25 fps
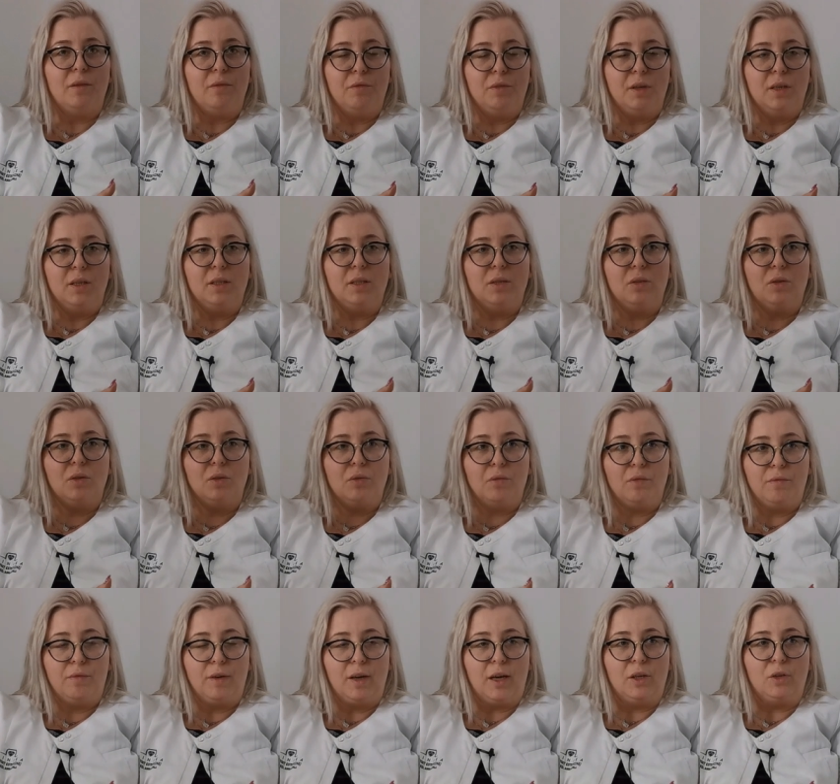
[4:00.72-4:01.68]
w jej
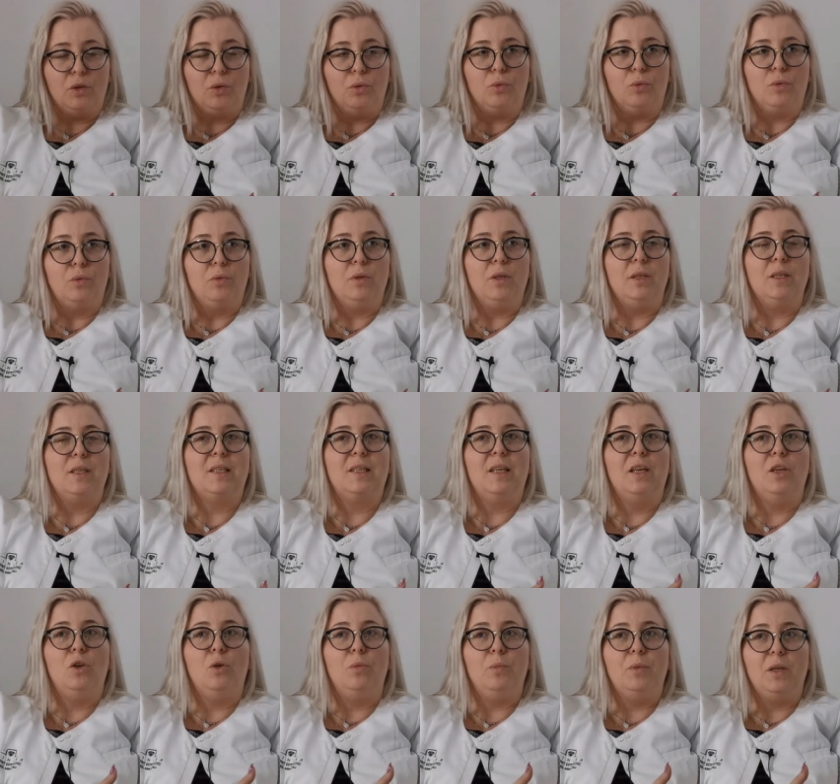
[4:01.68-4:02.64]
stosowaniu, nie
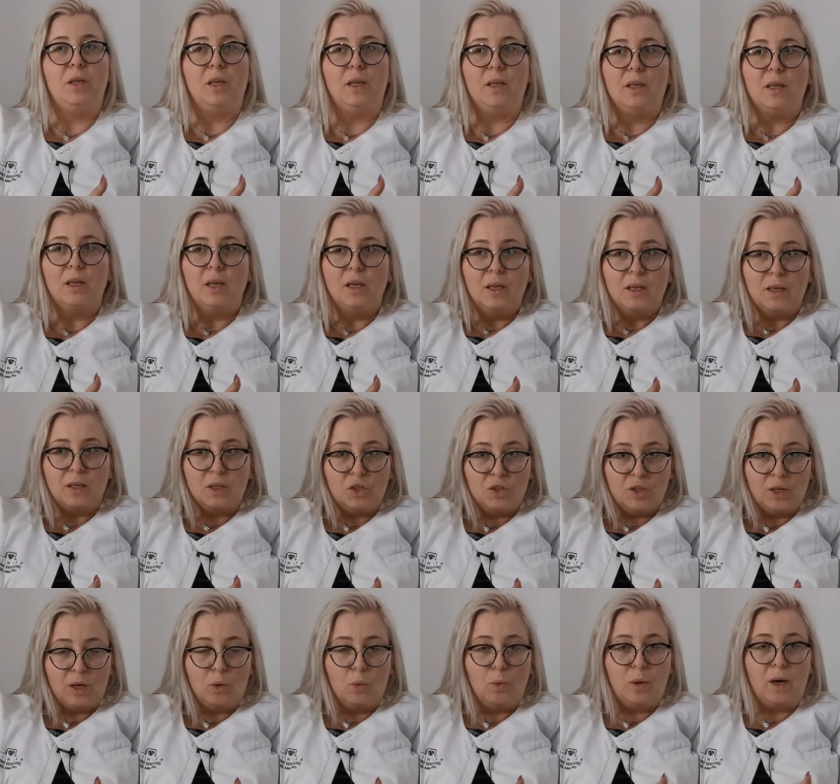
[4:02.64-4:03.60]
znają jej
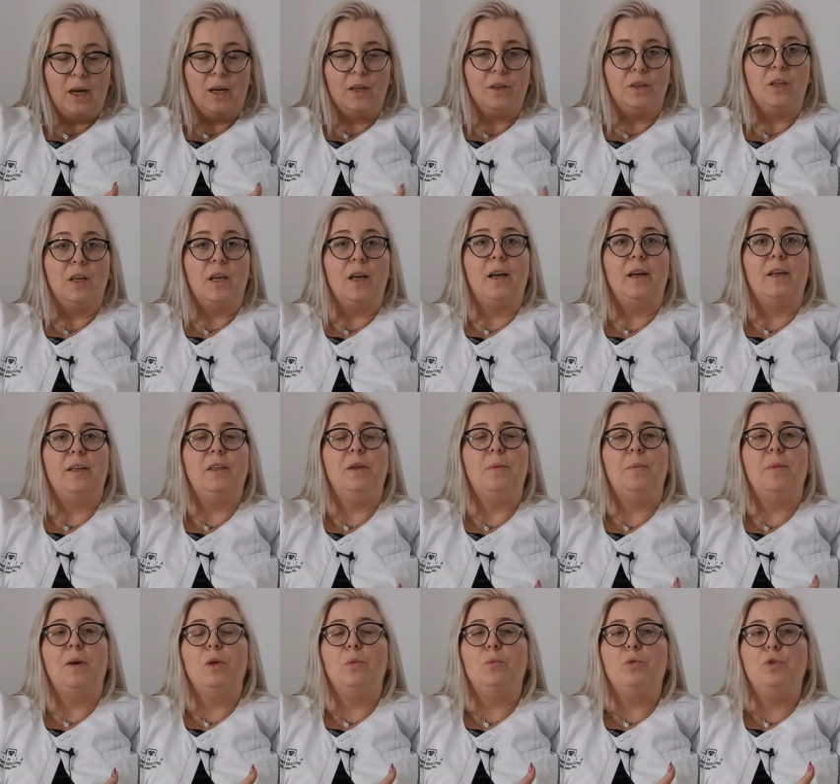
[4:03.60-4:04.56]
działania,
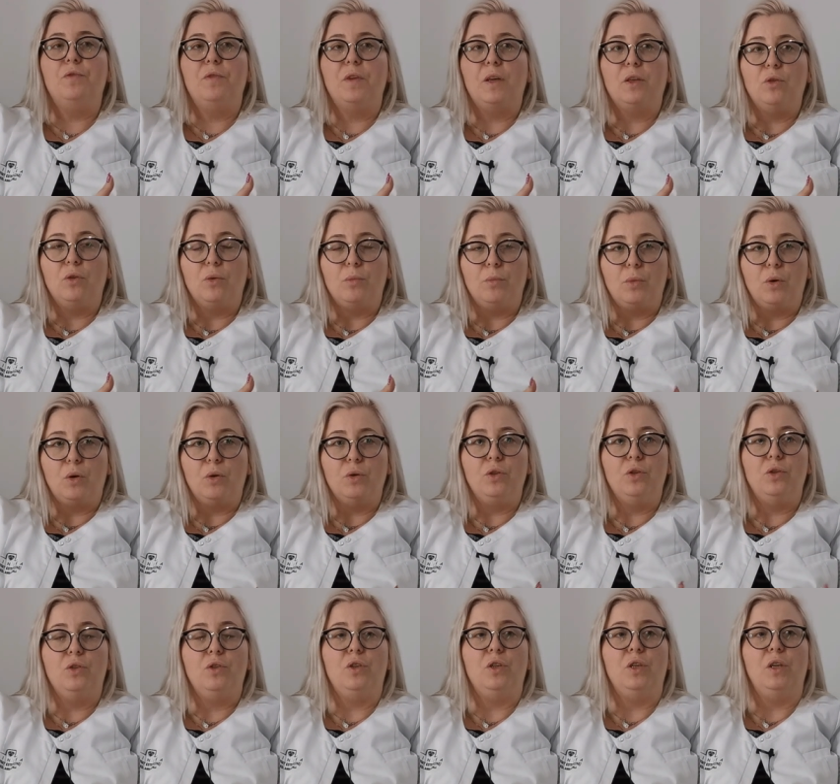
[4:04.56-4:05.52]
nie mają
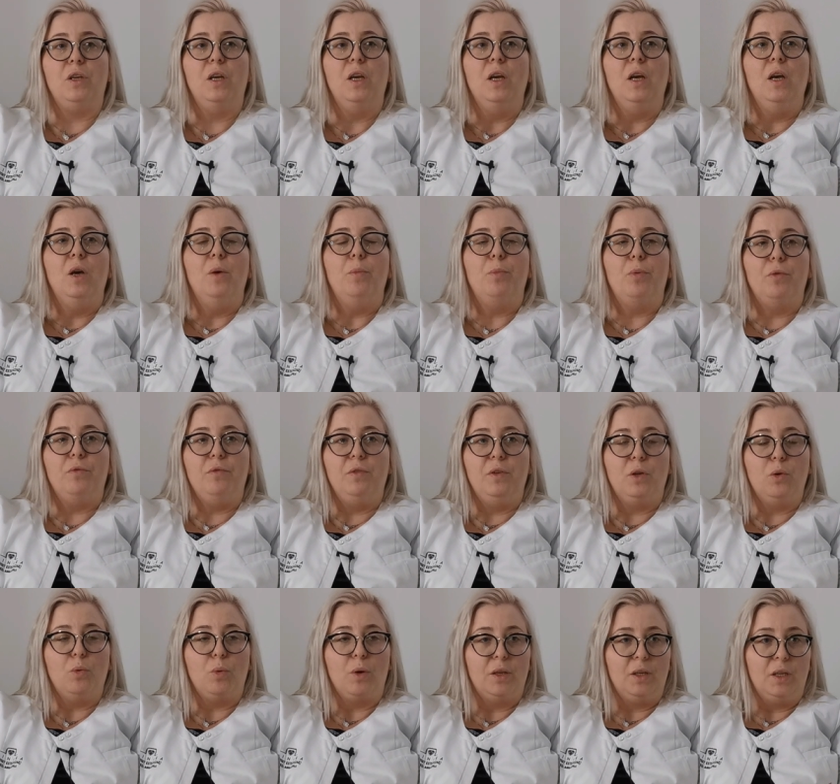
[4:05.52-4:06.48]
świadomości
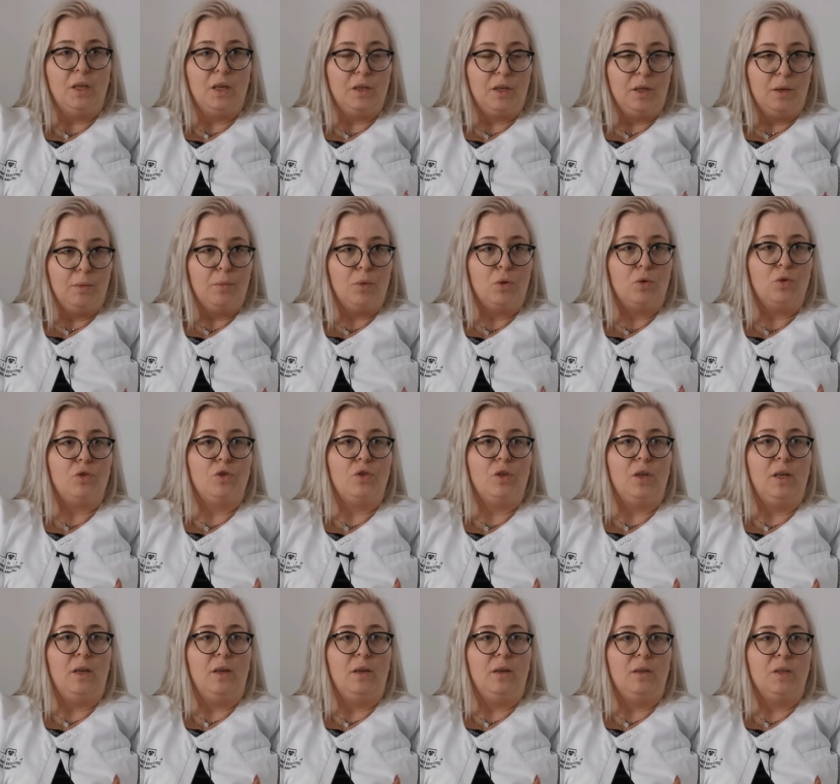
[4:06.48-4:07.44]
powikłań, jakie
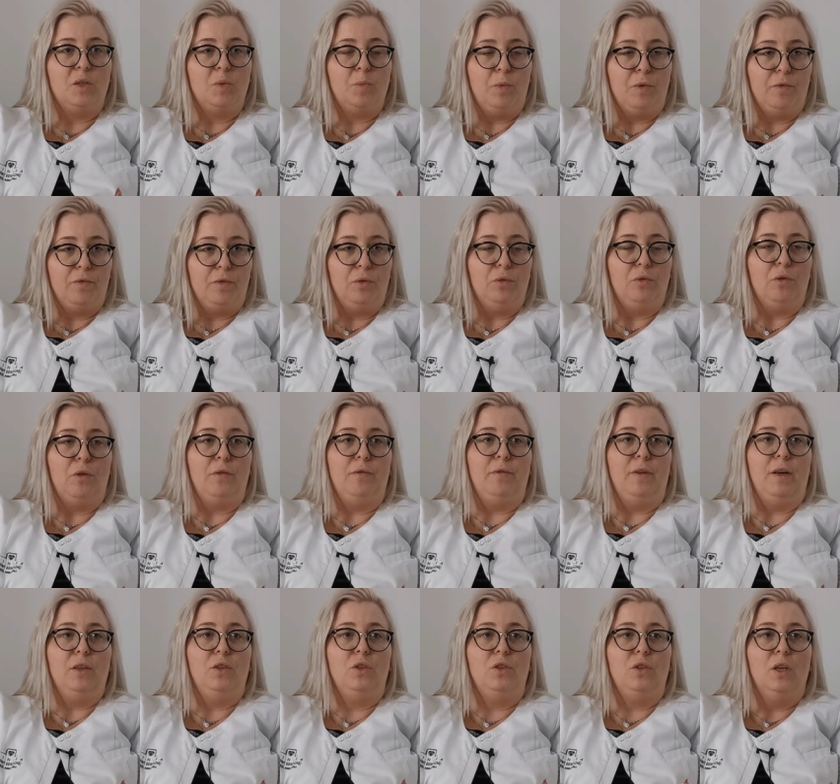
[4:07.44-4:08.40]
może
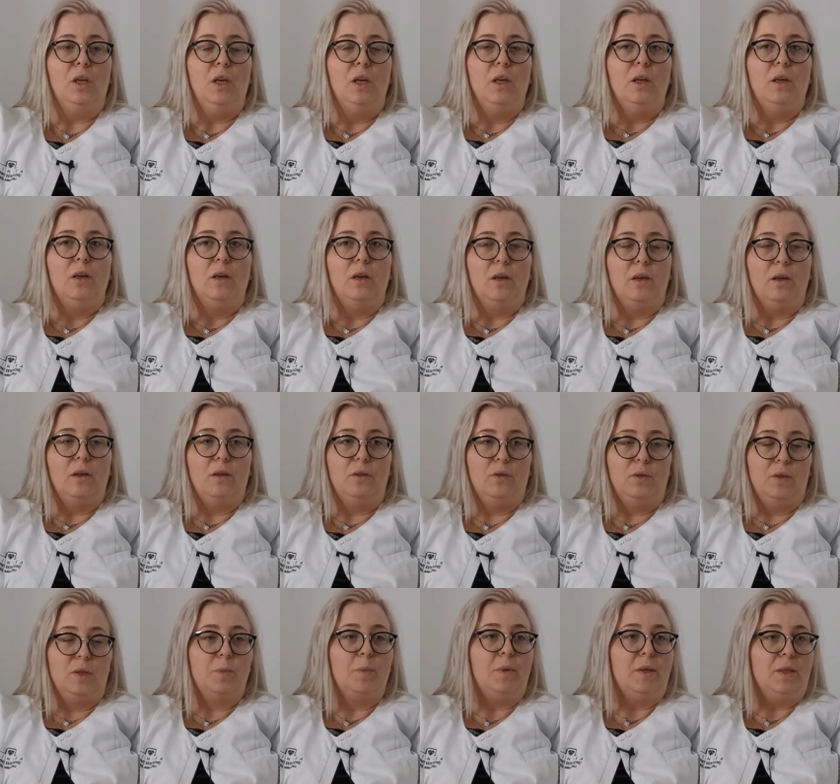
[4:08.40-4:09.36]
spowodować. E,
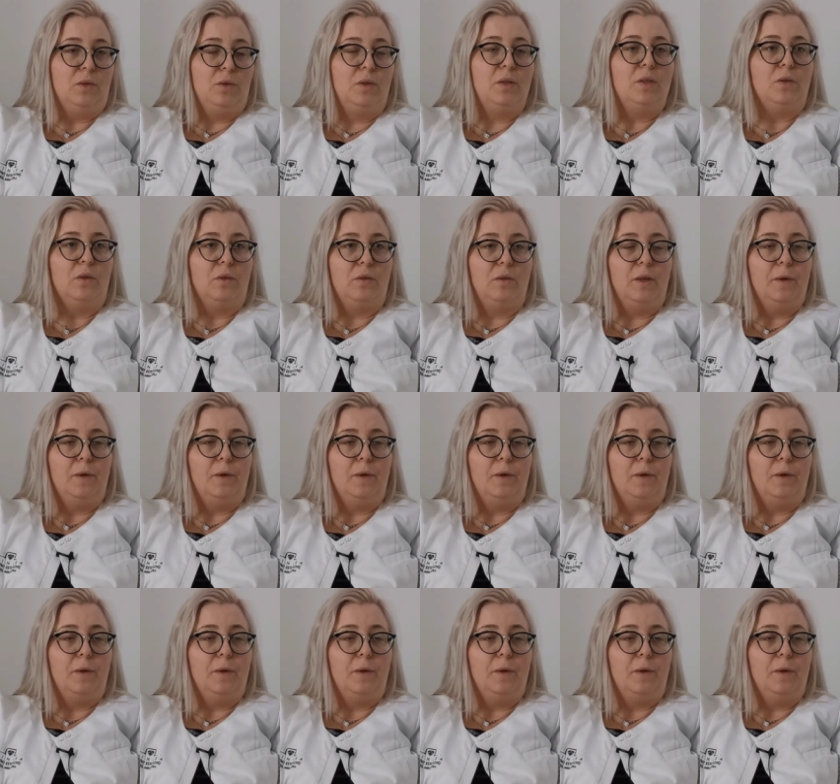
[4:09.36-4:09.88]
to jest bardzo istotne.